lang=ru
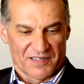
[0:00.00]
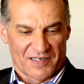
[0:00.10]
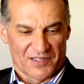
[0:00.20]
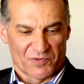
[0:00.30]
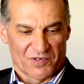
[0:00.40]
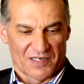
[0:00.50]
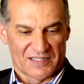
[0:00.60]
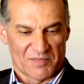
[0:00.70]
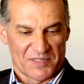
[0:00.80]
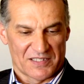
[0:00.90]
которая
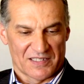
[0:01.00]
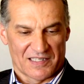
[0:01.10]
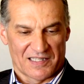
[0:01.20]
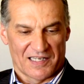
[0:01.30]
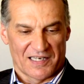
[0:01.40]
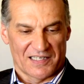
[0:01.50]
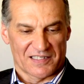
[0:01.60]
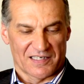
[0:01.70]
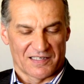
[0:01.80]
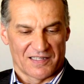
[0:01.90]
записана для нас,
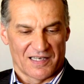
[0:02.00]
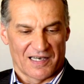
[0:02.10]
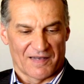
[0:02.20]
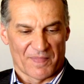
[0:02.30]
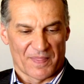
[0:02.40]
когда